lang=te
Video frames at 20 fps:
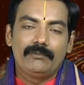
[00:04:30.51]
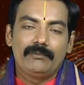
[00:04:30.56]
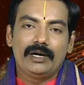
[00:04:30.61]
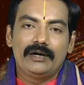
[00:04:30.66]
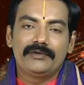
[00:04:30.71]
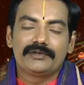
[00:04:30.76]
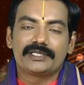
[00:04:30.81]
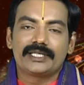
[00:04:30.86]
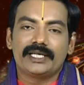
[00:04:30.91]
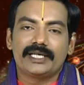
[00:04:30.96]

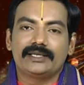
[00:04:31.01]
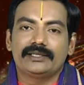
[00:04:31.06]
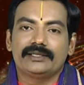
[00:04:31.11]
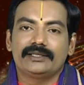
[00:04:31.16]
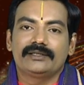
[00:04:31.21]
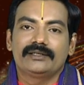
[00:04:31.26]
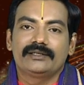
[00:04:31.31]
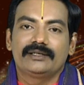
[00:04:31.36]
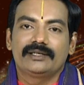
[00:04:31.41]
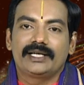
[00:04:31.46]
భవిష్యత్
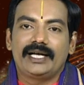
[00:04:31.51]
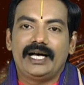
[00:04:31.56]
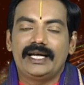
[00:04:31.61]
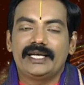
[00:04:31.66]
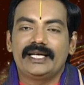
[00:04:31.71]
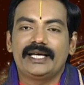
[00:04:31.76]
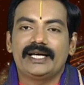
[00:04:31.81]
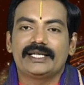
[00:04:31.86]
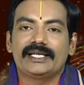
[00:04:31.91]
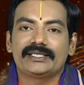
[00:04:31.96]

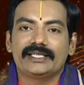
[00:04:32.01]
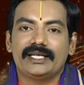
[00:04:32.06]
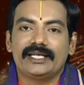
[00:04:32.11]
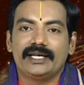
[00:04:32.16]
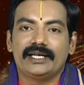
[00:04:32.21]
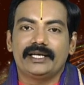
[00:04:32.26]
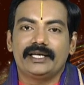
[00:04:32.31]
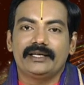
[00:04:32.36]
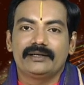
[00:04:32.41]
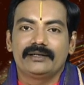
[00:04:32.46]

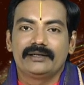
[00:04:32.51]
కార్యాచరణకి